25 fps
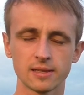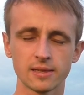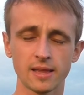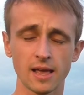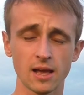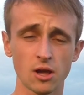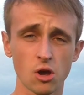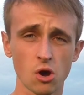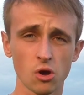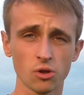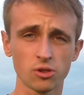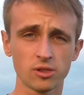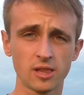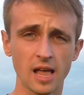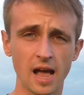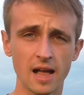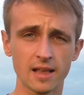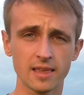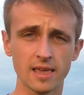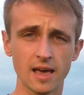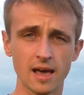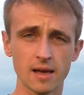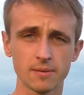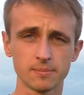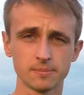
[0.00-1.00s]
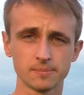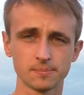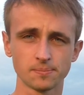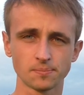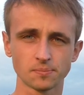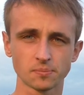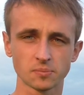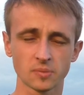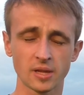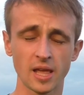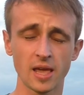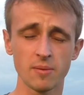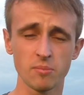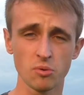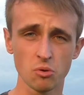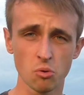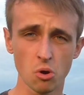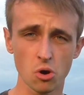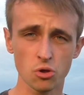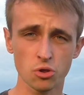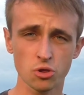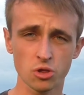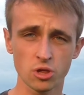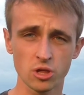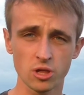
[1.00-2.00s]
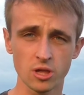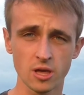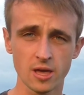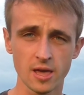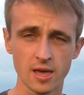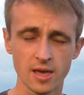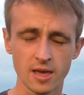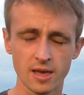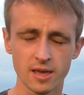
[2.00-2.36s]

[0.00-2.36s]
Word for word: tego oddania, tej miłości